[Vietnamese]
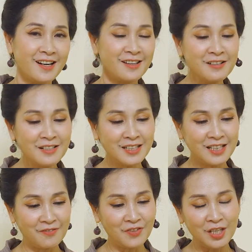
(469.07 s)
đừng
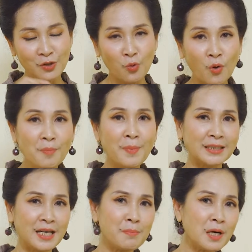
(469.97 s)
chỉ vì uống mà
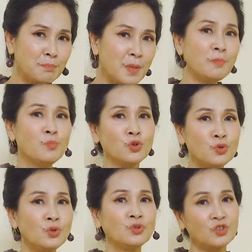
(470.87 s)
thấy bớt bớt một
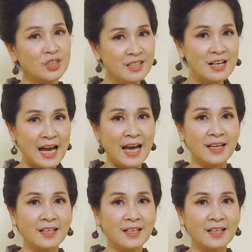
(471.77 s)
chút rồi dừng lại